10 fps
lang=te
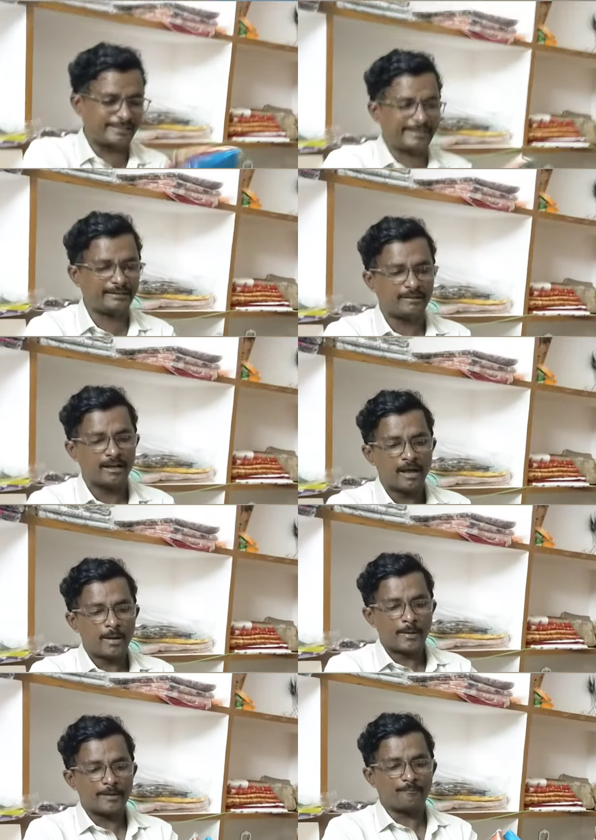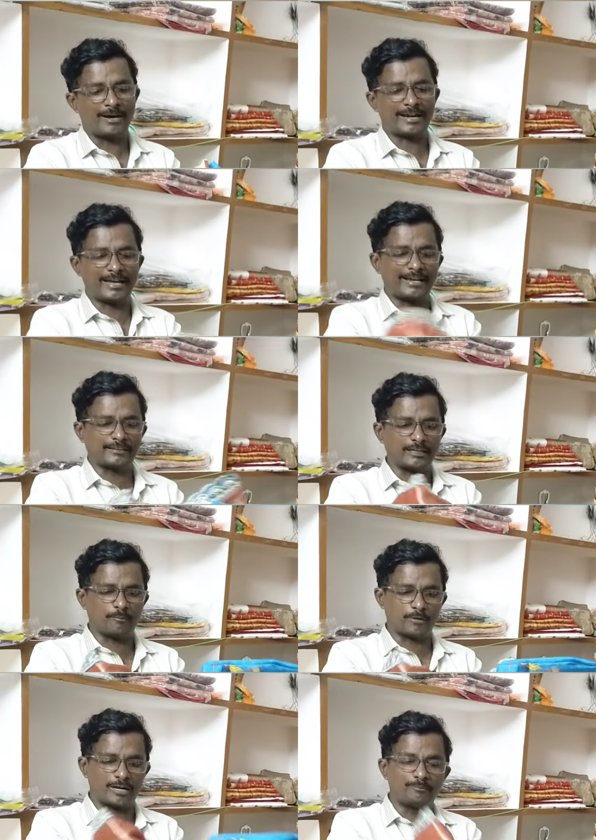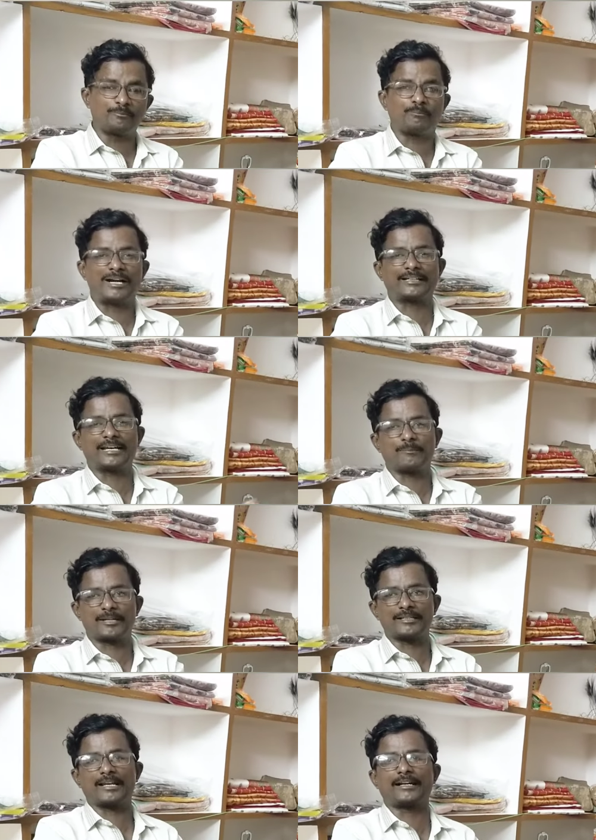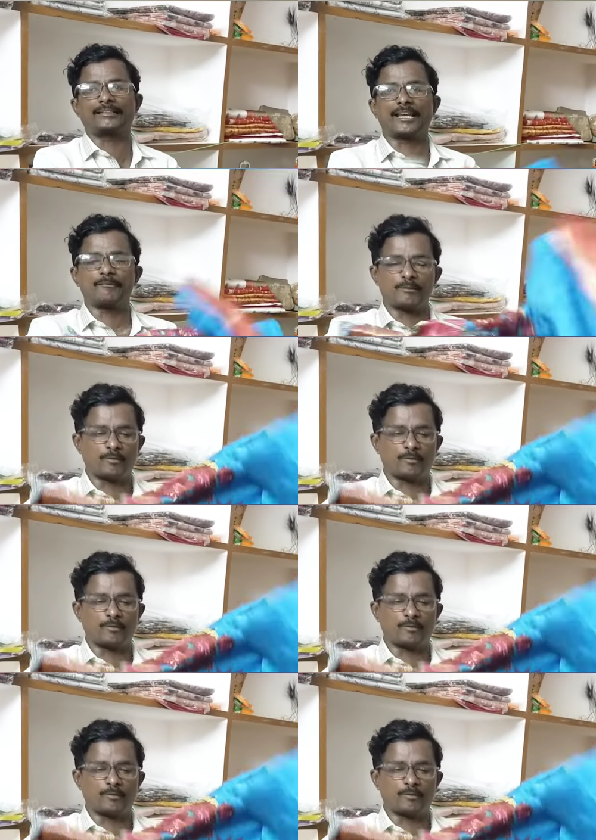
ఉంది మన అనంతపురం పట్టణ ప్రజలకైతేనేమి